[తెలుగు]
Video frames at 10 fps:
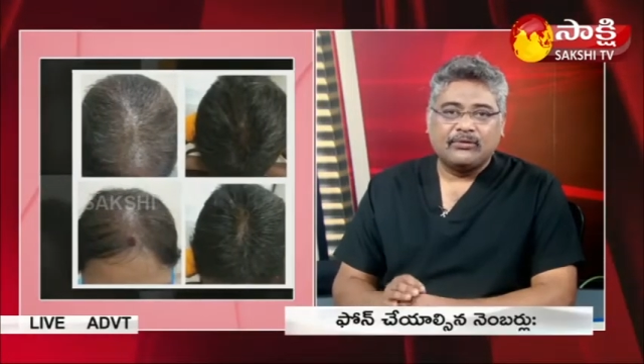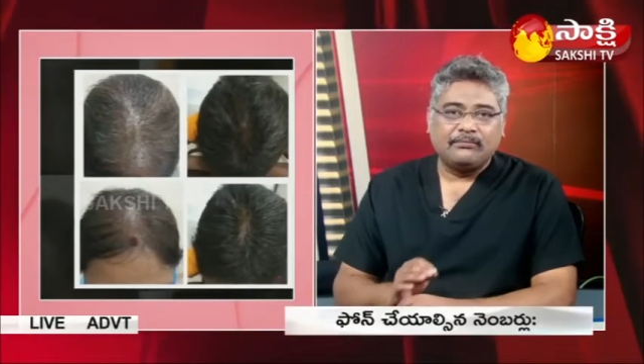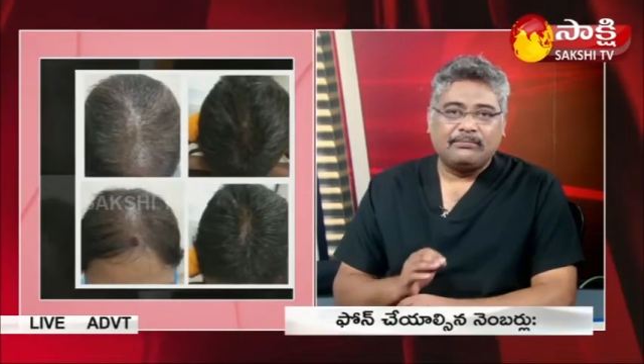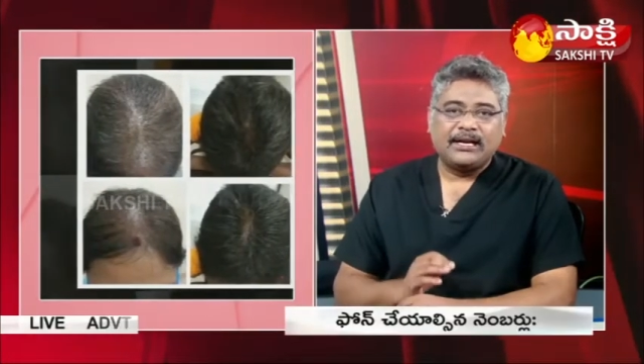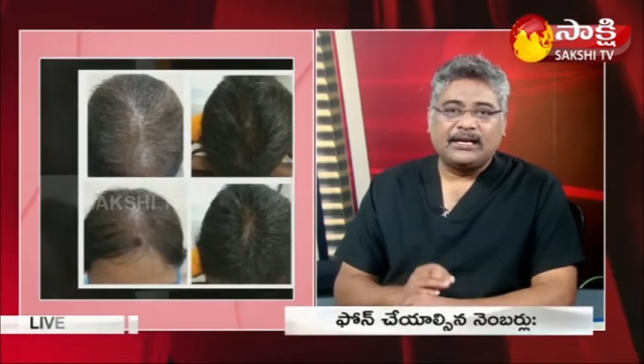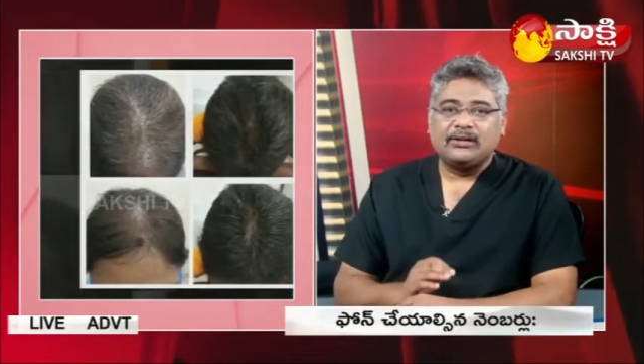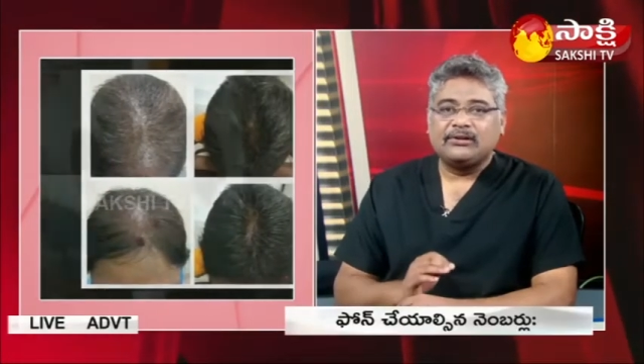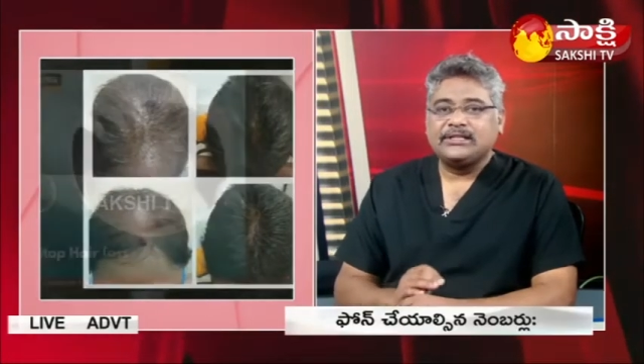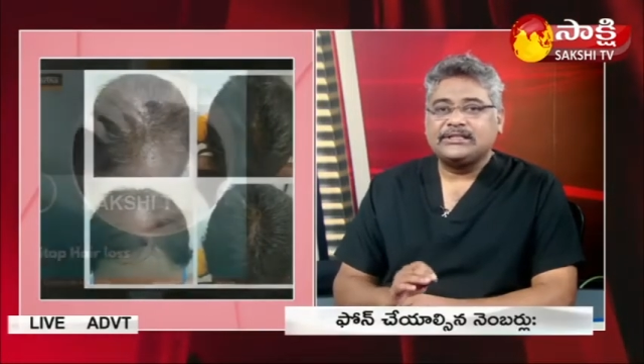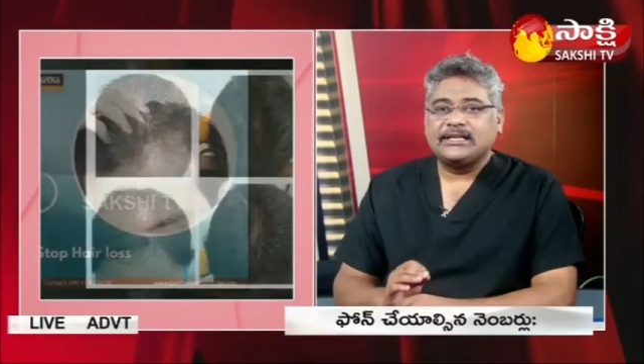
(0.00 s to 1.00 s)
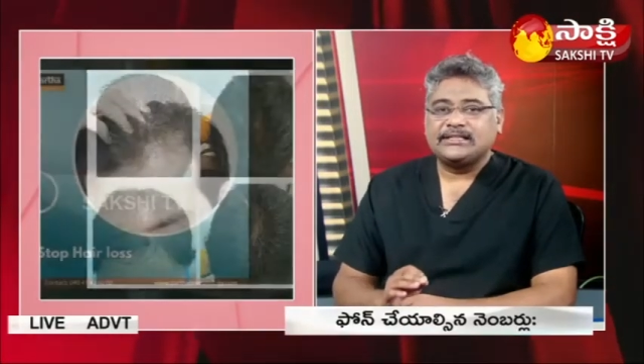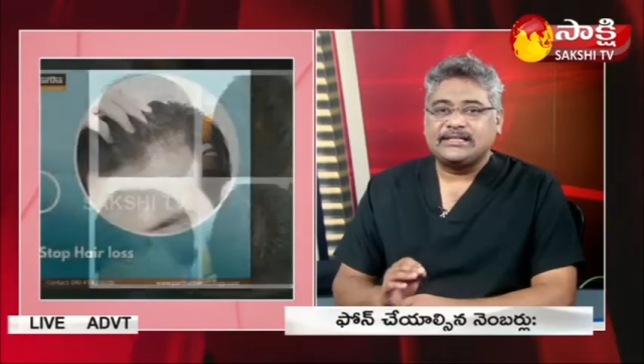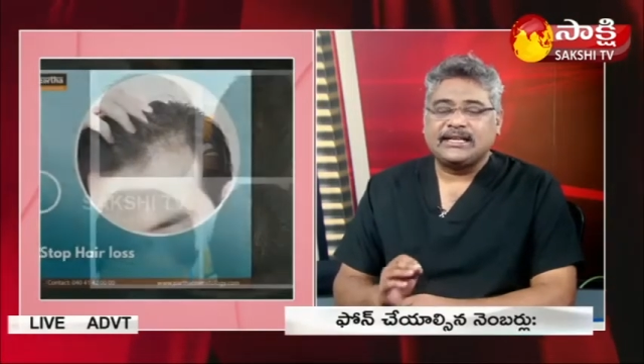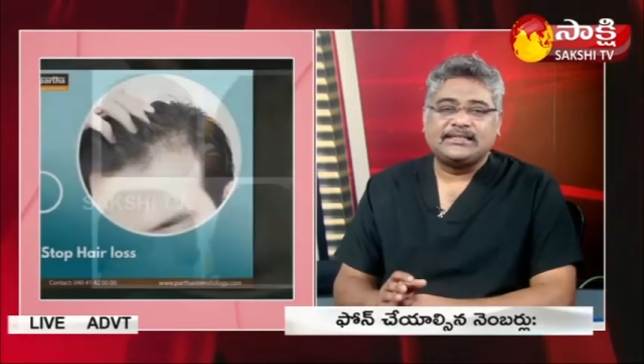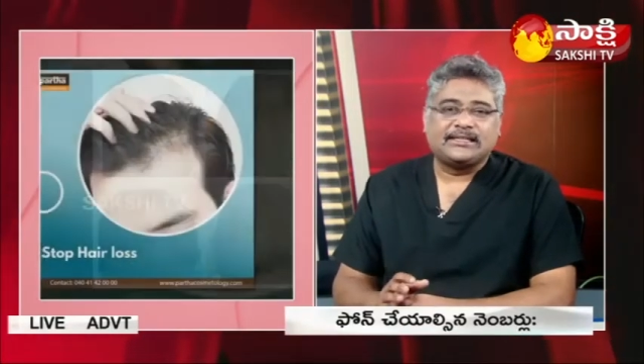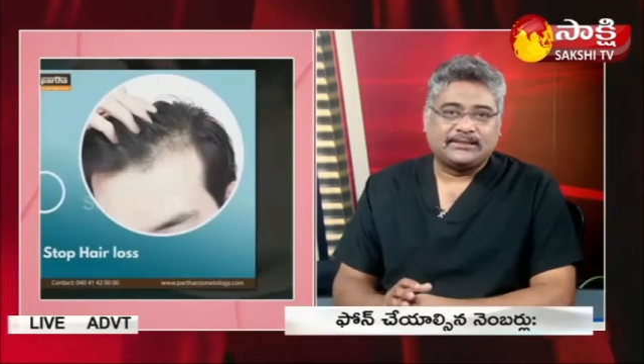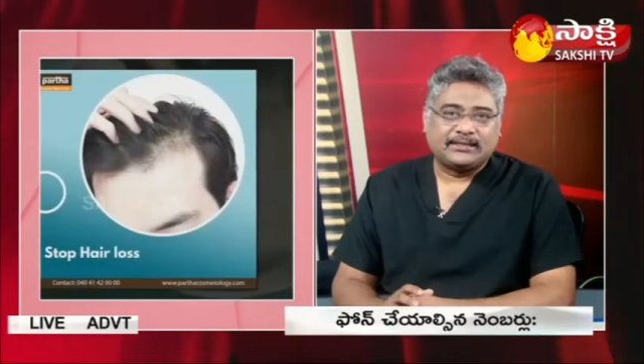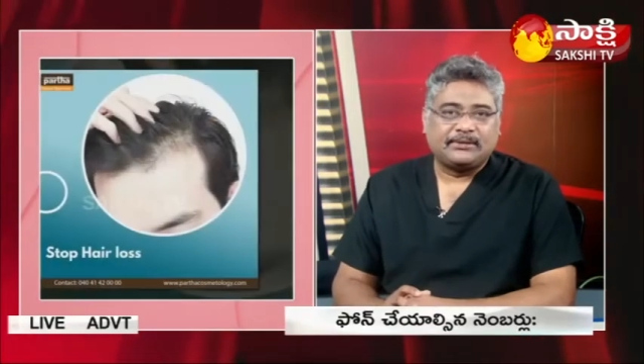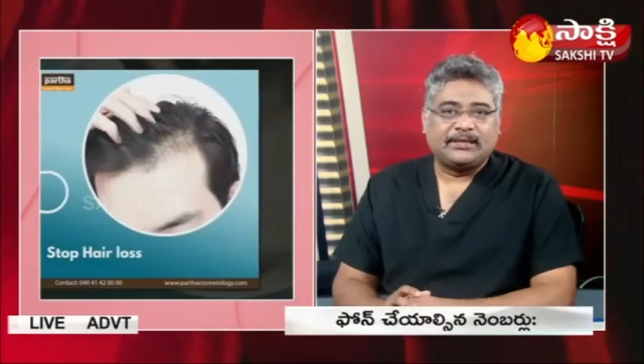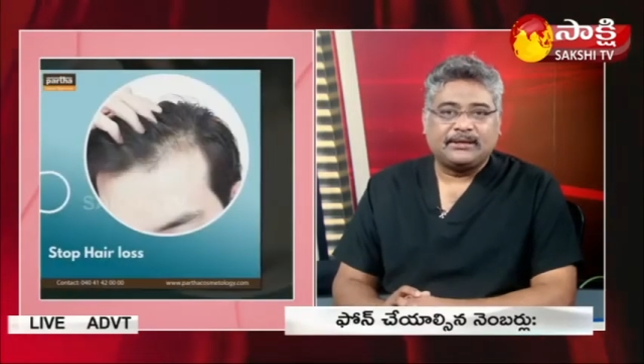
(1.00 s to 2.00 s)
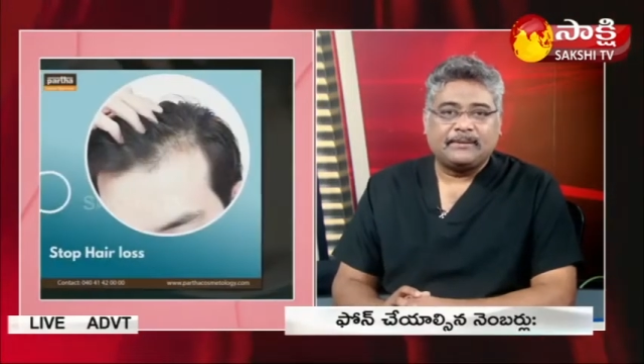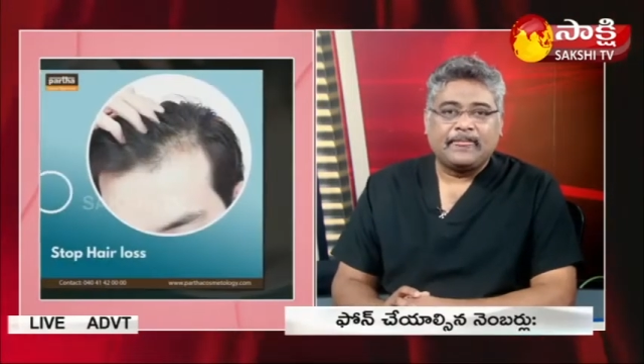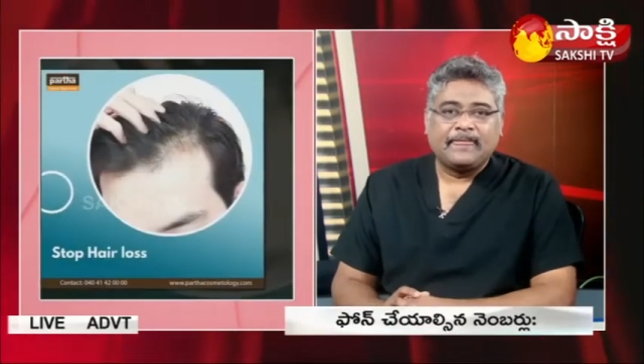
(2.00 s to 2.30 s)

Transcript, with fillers: ఓన్ బ్లడ్లో నుంచి ఎక్స్ట్రాక్ట్ చేస్తామండి